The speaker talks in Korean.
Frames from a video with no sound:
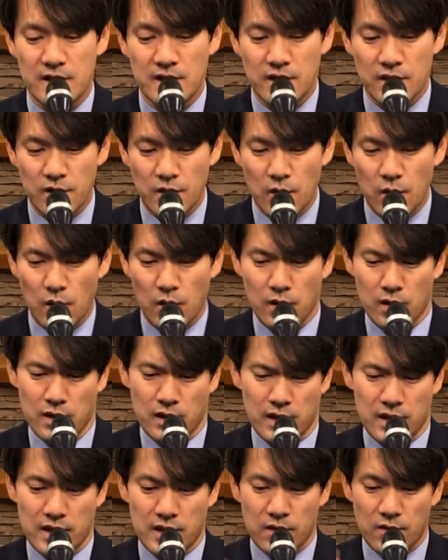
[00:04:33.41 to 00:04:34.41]
그리고
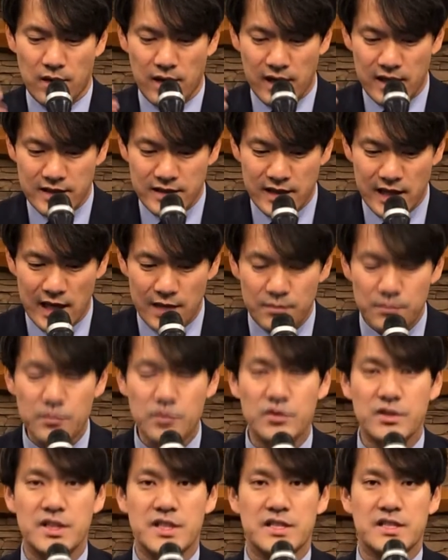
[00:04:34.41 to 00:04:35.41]
이와 같이 한
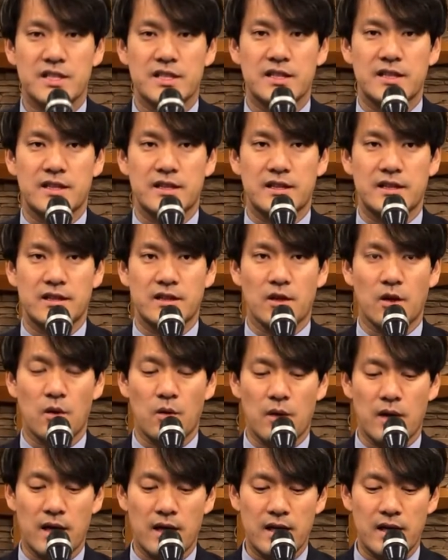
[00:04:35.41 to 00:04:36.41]
분이신
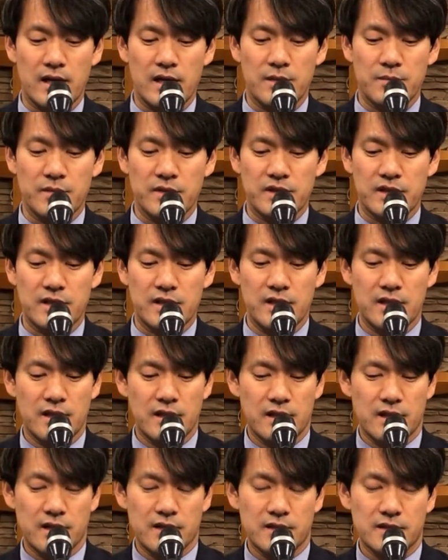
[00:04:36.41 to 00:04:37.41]
여호와 하나님을
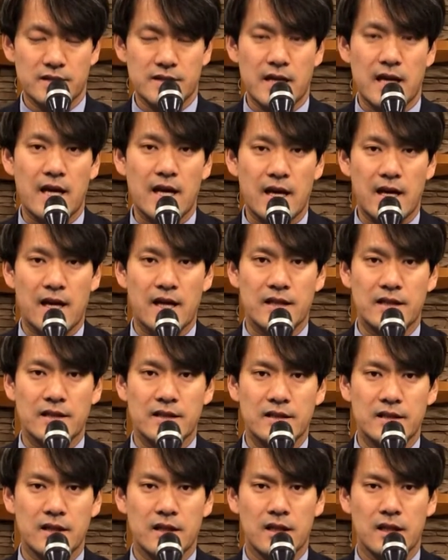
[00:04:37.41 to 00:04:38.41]

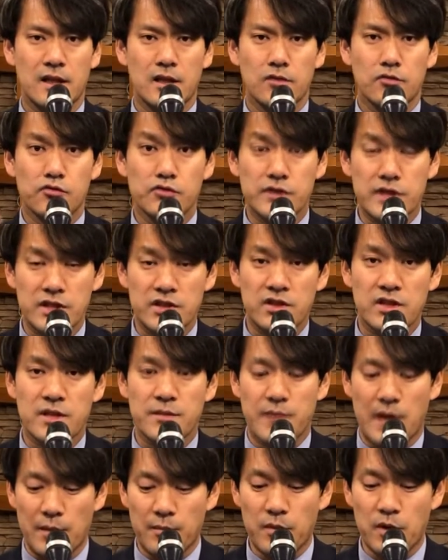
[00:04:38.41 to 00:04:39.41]
사랑하는
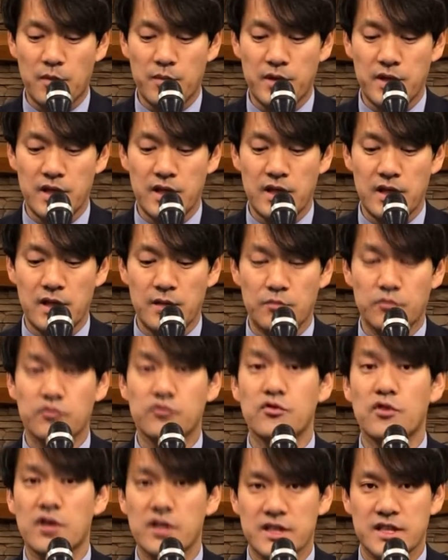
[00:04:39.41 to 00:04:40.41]
구체적인 방법이
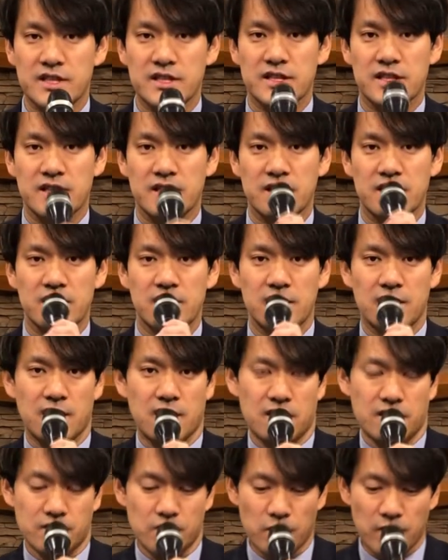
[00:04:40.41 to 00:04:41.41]
무엇인지를
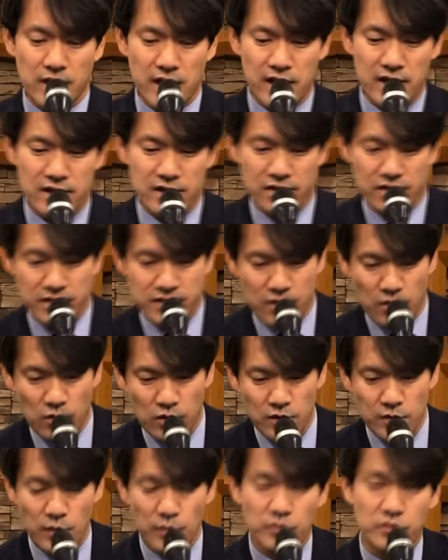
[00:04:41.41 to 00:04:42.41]
소개하는 것에
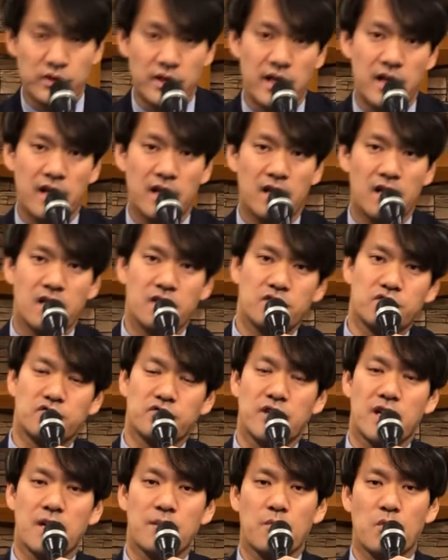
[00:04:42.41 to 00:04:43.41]
오늘 본문에
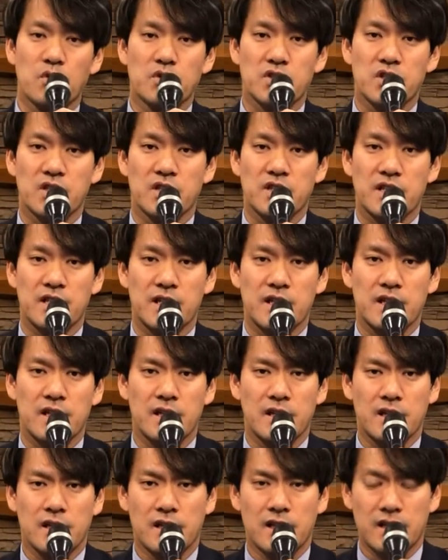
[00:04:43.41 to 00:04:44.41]
중요한
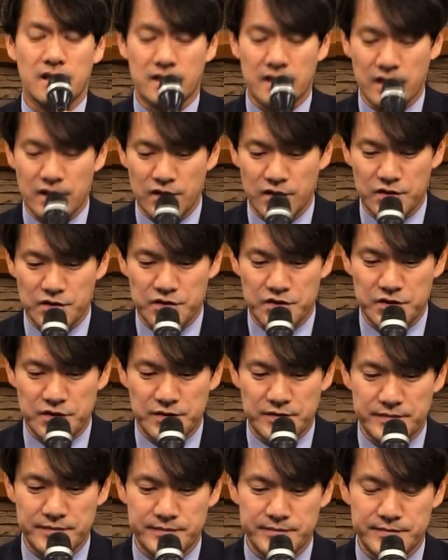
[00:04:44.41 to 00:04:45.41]
목적이 있다는 것이죠.